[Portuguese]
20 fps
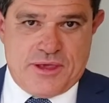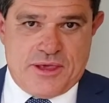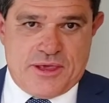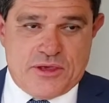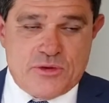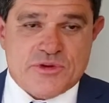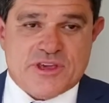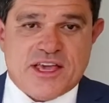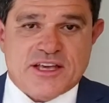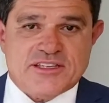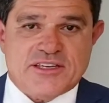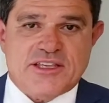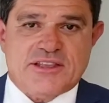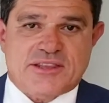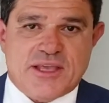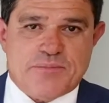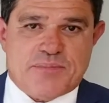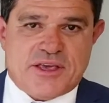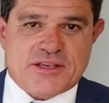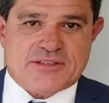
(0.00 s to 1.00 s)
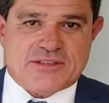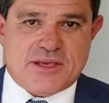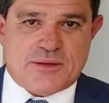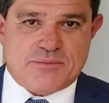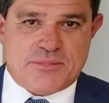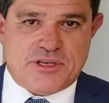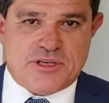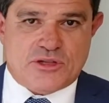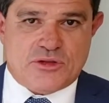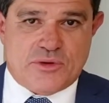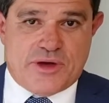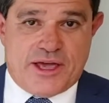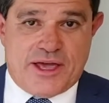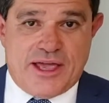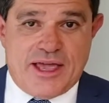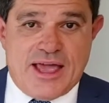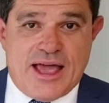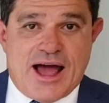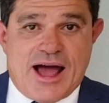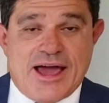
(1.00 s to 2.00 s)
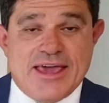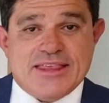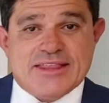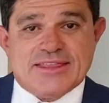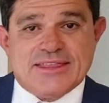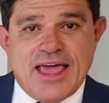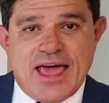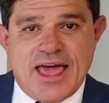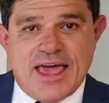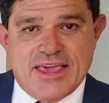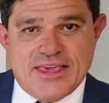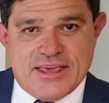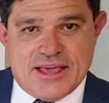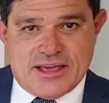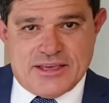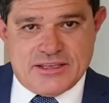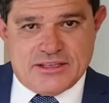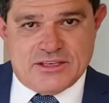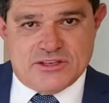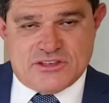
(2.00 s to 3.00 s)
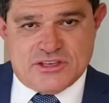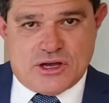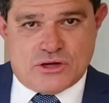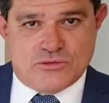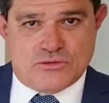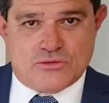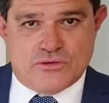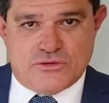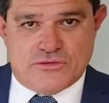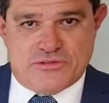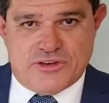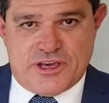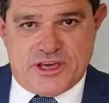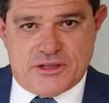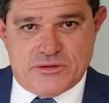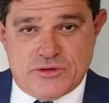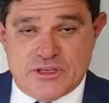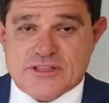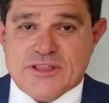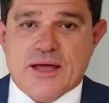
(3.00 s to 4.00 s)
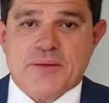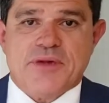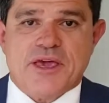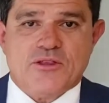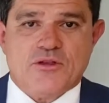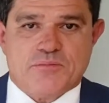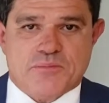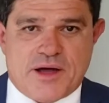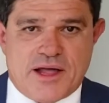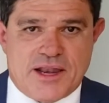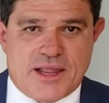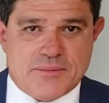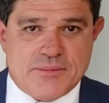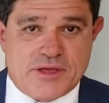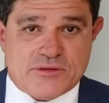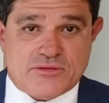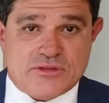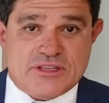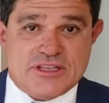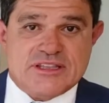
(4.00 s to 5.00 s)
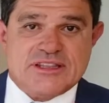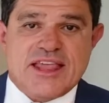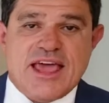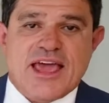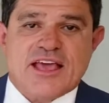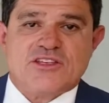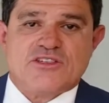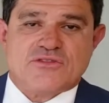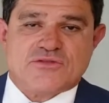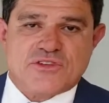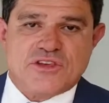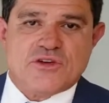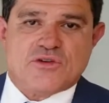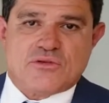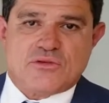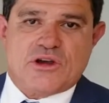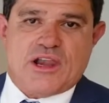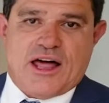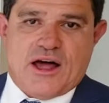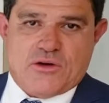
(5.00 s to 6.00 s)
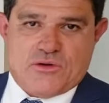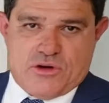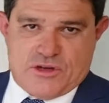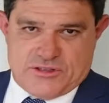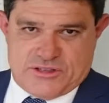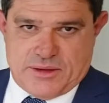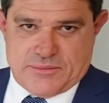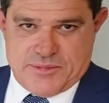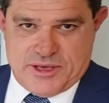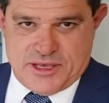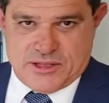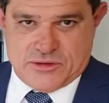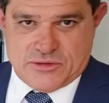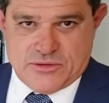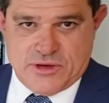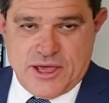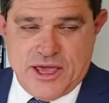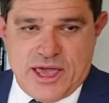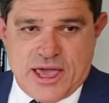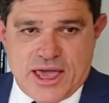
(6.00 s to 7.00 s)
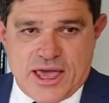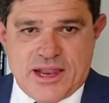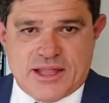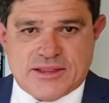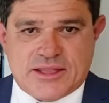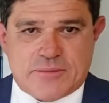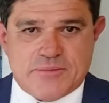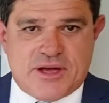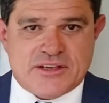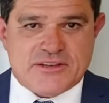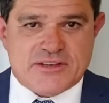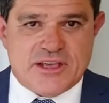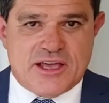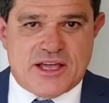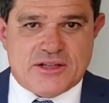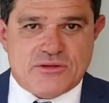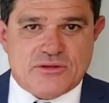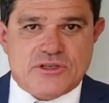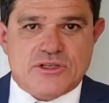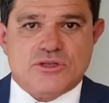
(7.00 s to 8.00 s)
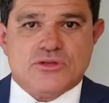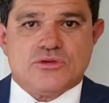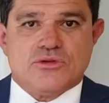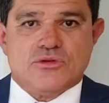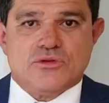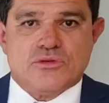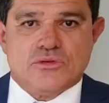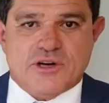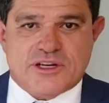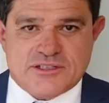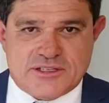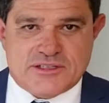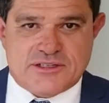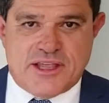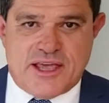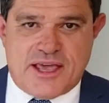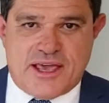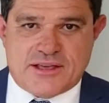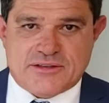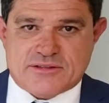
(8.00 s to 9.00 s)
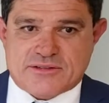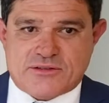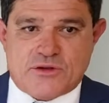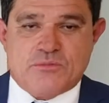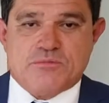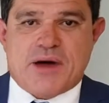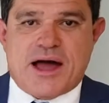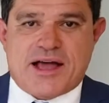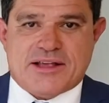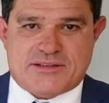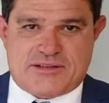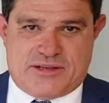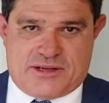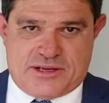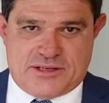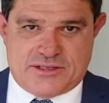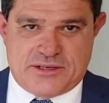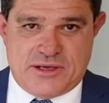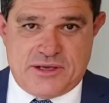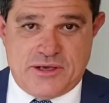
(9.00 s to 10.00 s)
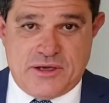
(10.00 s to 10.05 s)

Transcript: E o que a gente tem percebido é a ideia inicial do governo e também do parlamento de desvincular o orçamento, ela está baseada em duas ideias que são básicas.